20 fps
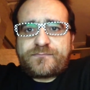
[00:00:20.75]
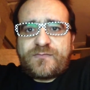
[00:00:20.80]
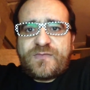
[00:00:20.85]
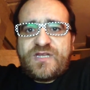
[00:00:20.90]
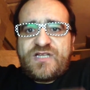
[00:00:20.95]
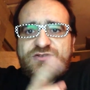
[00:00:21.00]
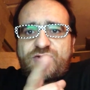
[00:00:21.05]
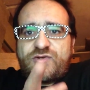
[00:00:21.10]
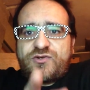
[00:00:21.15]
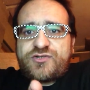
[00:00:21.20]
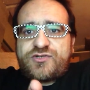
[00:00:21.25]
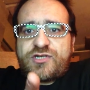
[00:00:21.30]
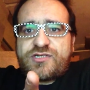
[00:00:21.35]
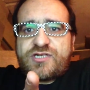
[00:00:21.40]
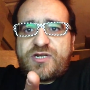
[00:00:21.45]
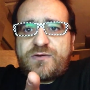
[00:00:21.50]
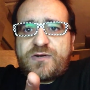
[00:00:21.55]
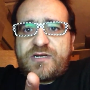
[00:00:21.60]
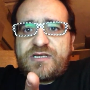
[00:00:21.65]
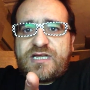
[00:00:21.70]
Adesso non so
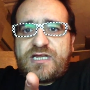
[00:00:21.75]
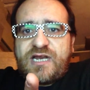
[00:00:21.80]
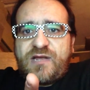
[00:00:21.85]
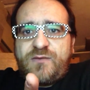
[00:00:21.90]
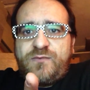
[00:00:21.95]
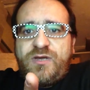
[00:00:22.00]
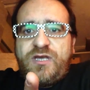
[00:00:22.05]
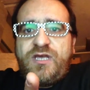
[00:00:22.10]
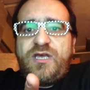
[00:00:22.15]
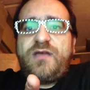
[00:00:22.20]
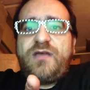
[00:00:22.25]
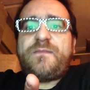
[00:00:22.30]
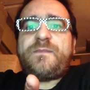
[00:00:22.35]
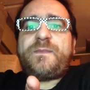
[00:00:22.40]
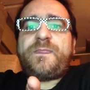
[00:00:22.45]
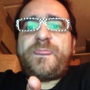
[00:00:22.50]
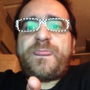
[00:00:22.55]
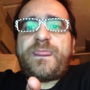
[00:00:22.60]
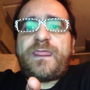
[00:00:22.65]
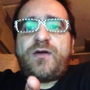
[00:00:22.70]
se guardare qui
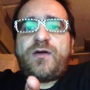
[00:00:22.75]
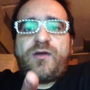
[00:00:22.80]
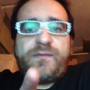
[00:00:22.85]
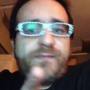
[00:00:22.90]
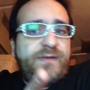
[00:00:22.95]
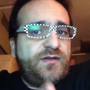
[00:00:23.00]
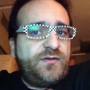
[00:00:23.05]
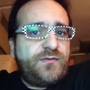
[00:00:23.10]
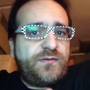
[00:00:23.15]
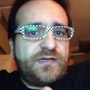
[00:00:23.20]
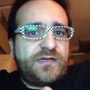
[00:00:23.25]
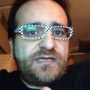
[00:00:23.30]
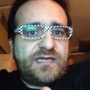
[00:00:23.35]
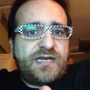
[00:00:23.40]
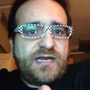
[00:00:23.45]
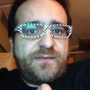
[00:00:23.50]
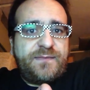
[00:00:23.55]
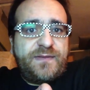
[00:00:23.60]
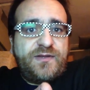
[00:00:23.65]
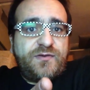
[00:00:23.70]
o è meglio
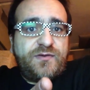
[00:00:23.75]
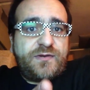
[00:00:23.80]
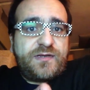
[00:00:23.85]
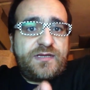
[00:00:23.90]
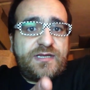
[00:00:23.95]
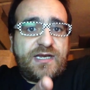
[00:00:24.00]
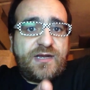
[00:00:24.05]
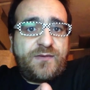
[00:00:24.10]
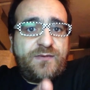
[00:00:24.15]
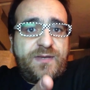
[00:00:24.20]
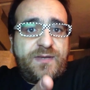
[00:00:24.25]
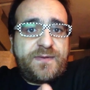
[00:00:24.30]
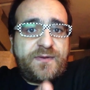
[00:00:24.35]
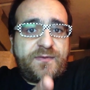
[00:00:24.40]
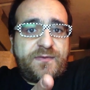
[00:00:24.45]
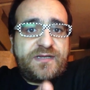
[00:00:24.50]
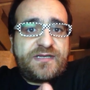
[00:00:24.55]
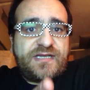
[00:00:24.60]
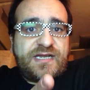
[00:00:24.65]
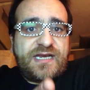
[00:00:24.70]
guardare, è meglio guardare qui per
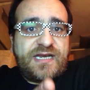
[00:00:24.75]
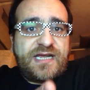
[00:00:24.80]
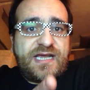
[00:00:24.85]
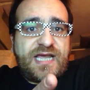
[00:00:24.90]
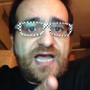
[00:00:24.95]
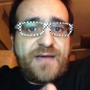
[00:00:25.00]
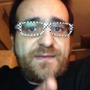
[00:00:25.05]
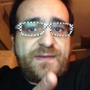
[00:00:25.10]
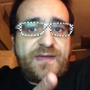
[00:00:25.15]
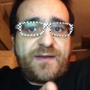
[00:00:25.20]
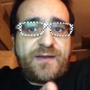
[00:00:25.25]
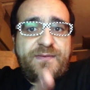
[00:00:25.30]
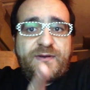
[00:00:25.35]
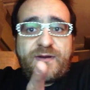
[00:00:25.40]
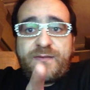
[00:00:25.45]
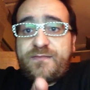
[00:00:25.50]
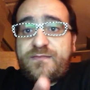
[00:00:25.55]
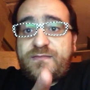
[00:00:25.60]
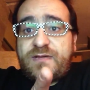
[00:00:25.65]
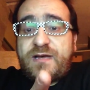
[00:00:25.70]
guardare in camera,
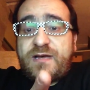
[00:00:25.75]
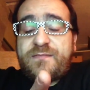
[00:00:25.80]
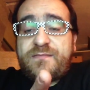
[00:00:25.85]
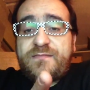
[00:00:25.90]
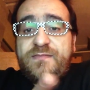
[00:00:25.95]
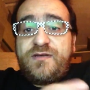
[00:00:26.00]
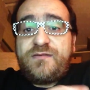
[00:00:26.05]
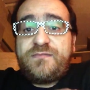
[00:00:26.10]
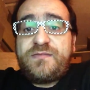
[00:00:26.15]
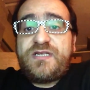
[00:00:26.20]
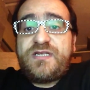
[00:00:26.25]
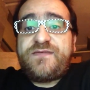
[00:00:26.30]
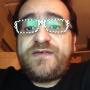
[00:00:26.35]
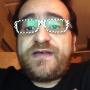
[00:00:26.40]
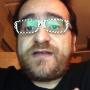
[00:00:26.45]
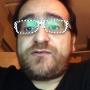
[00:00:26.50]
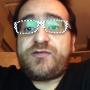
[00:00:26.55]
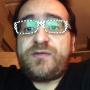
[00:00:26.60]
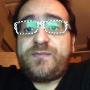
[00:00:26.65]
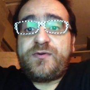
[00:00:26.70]
però io mi
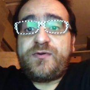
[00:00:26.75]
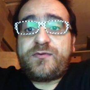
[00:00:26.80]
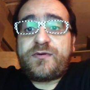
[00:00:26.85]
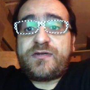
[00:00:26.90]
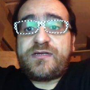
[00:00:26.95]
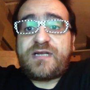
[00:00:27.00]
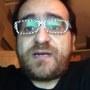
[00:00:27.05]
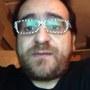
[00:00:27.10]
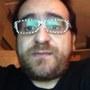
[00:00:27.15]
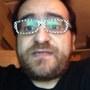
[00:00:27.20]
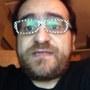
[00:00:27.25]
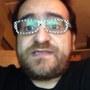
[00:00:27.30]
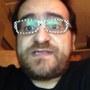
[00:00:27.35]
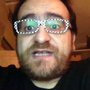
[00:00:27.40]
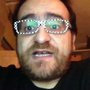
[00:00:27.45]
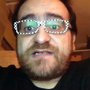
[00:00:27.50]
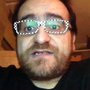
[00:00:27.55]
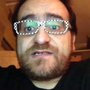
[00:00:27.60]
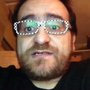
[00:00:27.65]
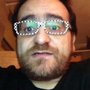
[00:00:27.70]
diverto di più a guardare me
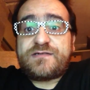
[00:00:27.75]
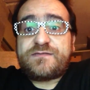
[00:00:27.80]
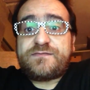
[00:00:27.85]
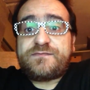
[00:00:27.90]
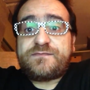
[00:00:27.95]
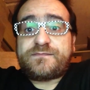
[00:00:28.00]
stesso.